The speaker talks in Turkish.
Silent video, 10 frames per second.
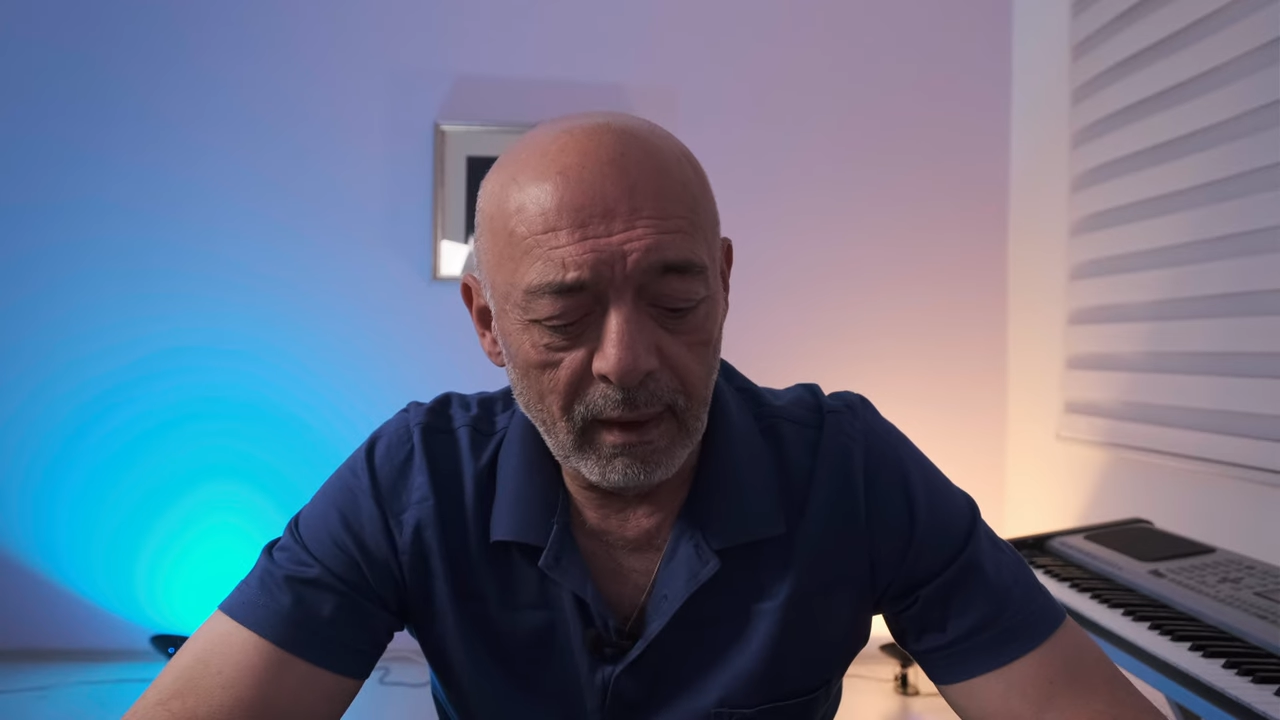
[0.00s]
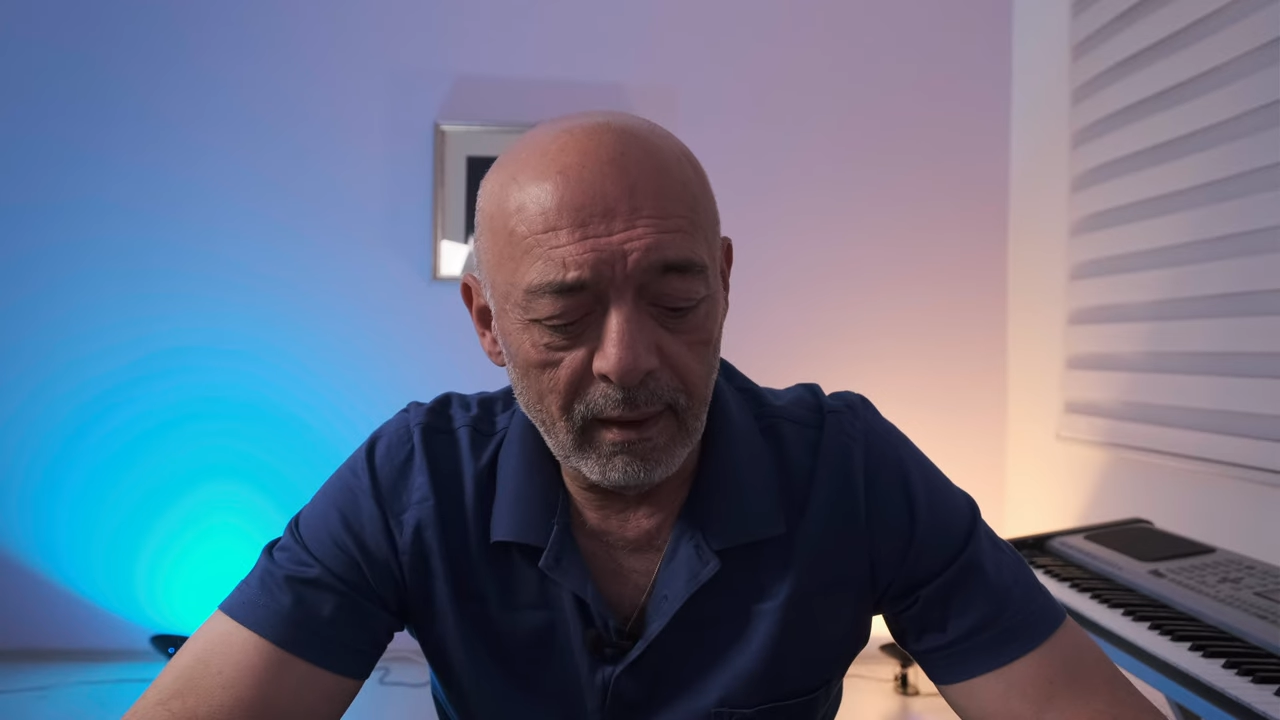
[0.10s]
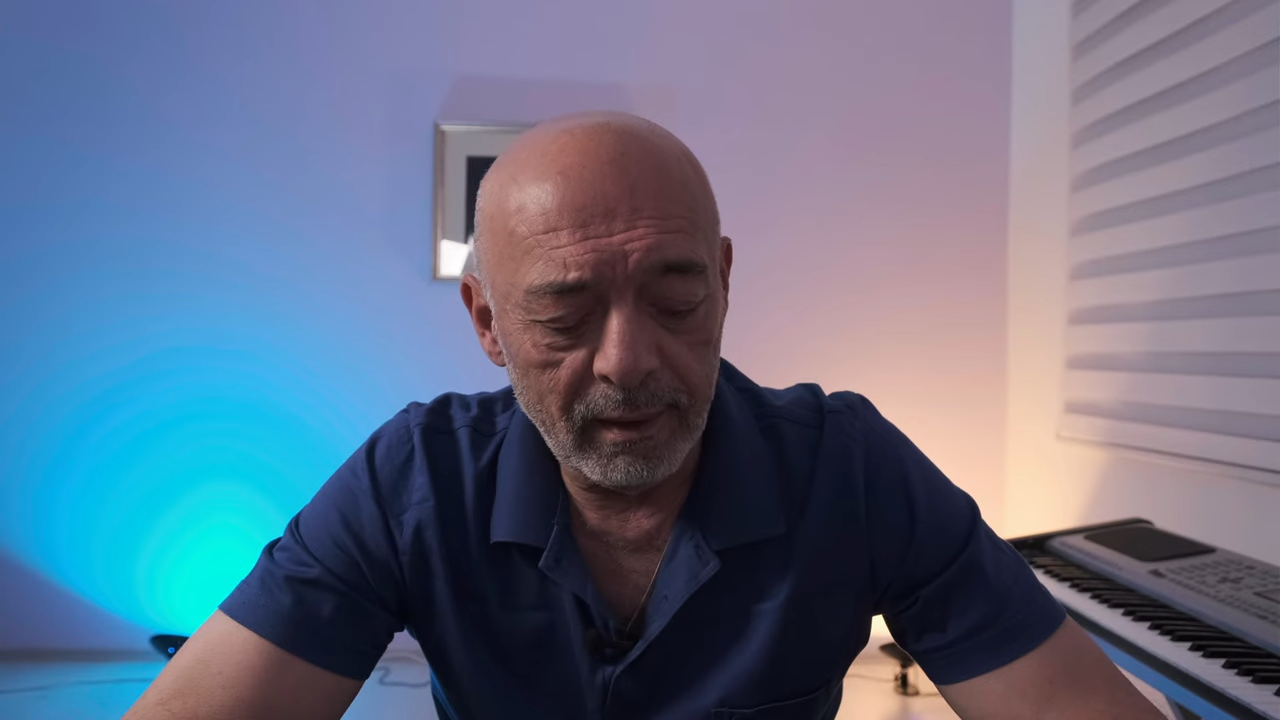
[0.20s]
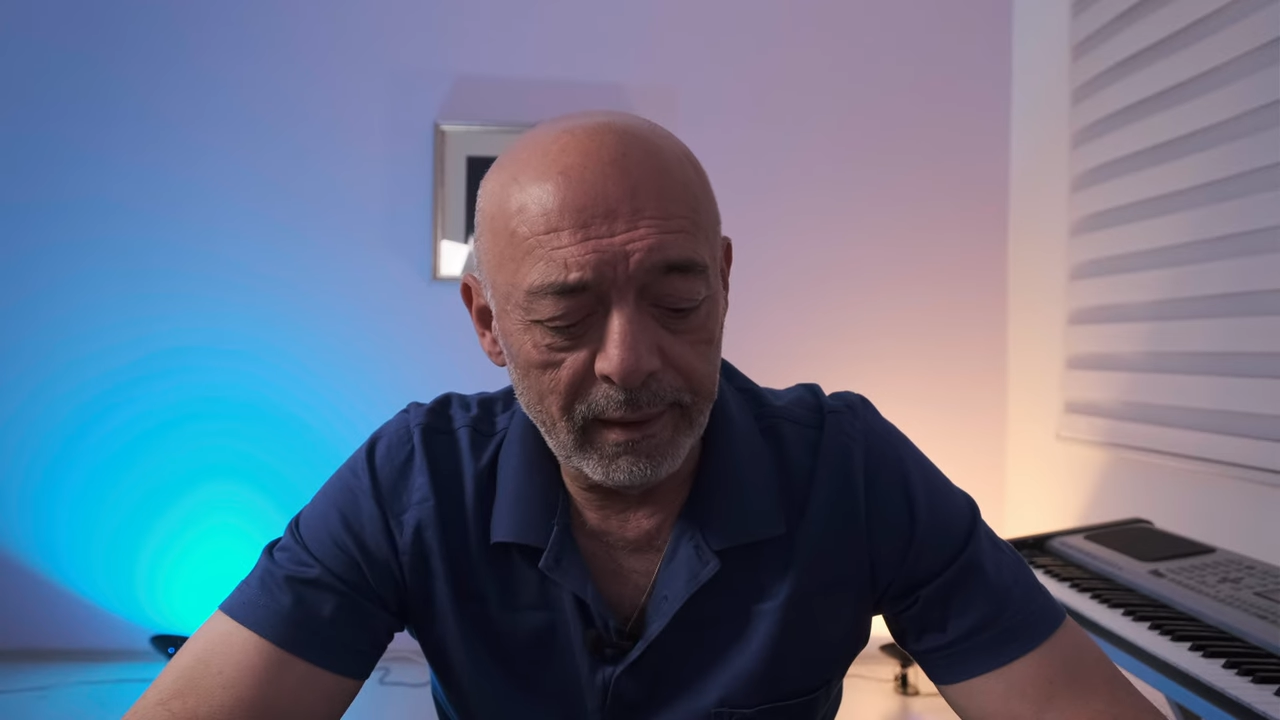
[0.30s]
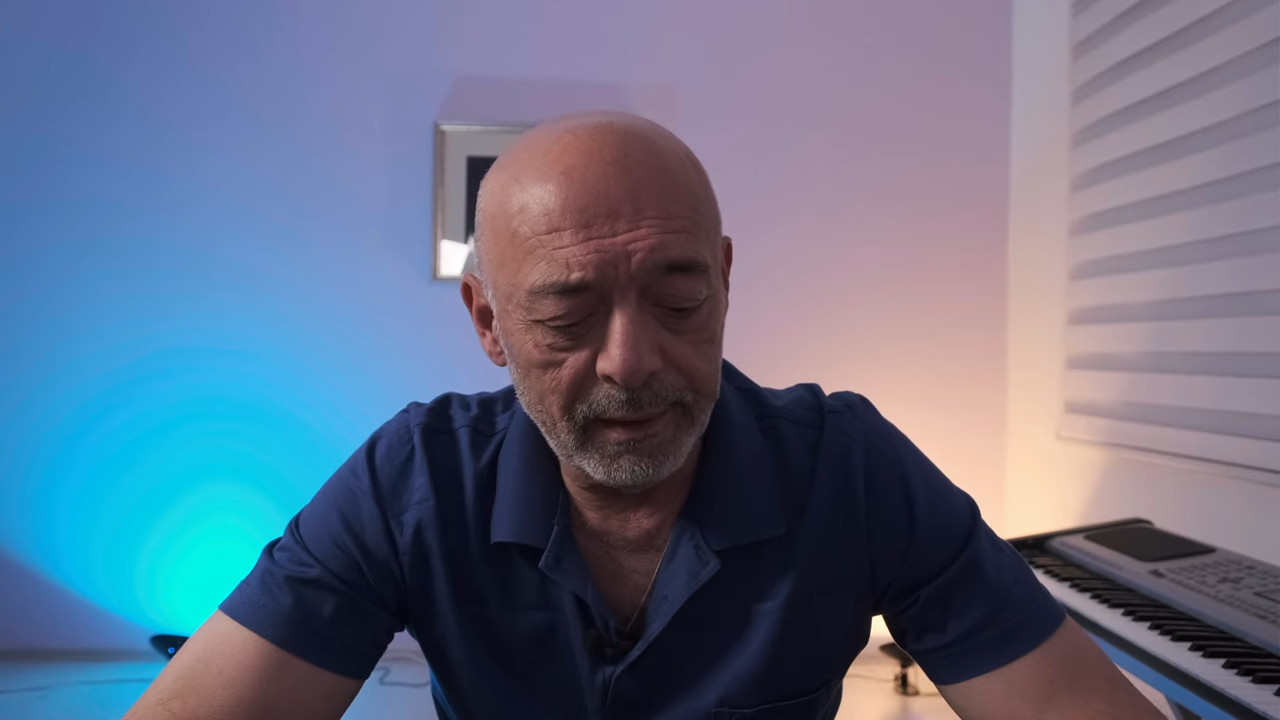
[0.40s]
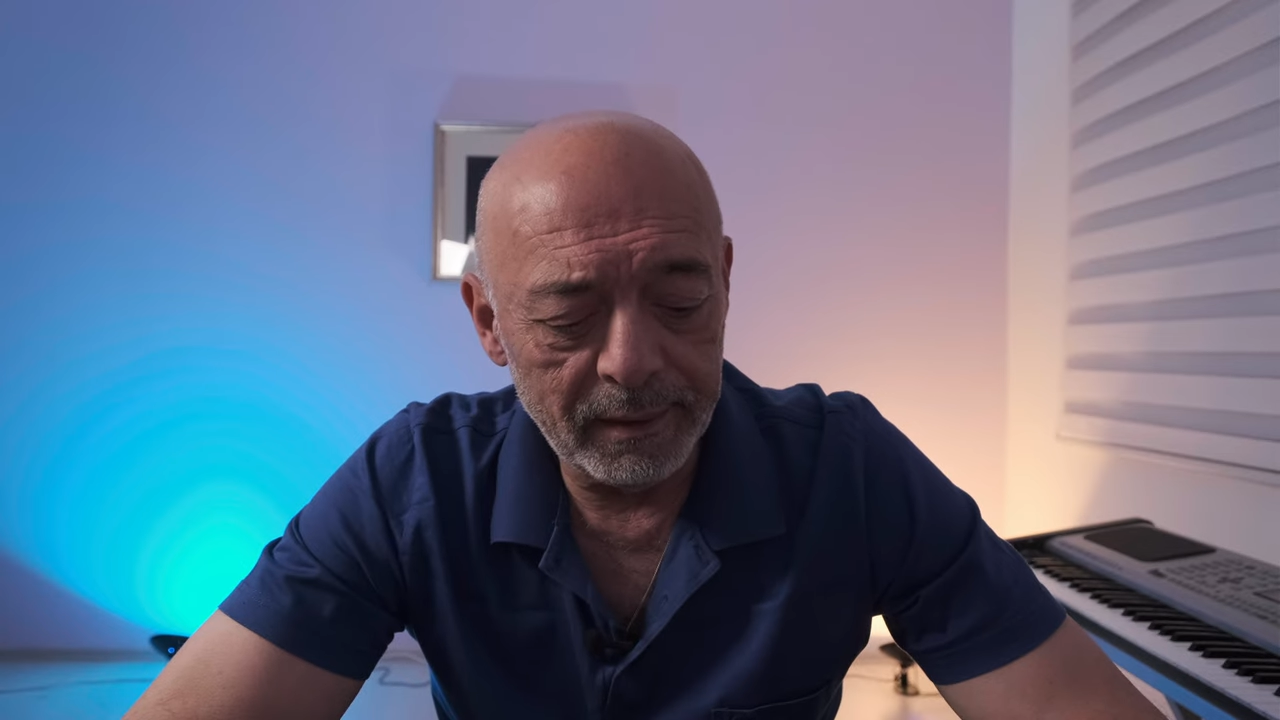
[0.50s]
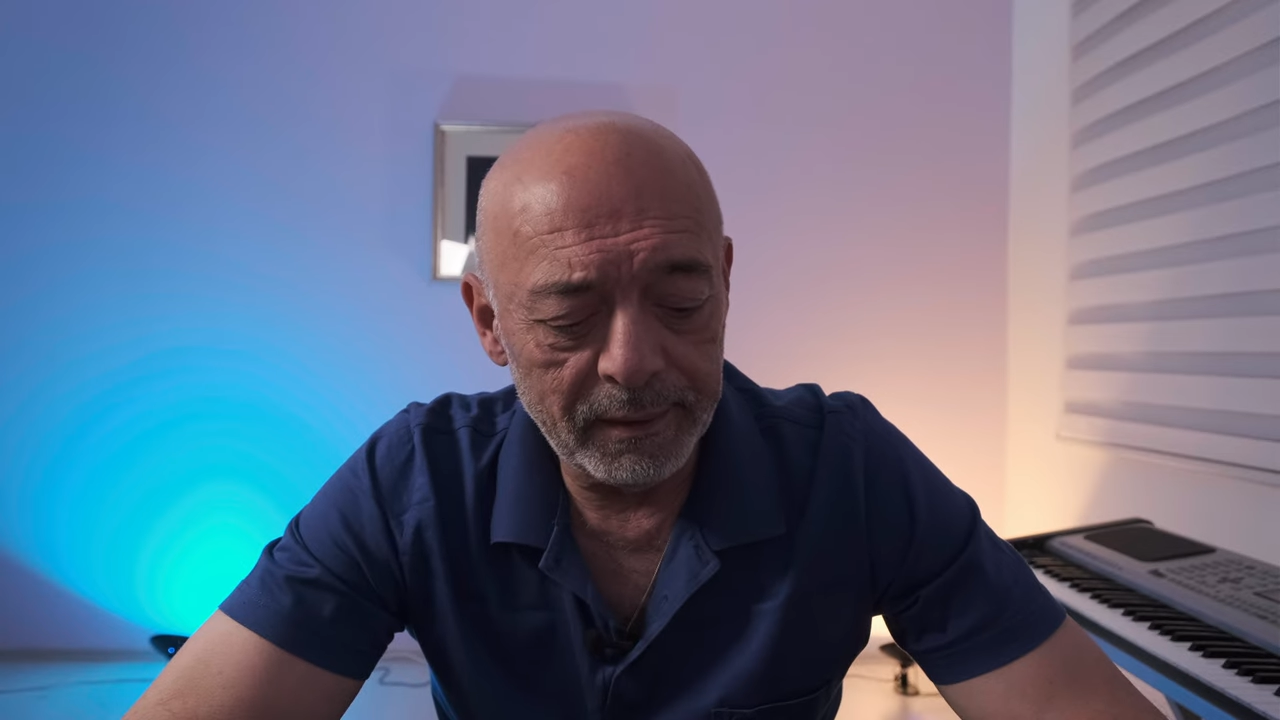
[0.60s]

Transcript: ee,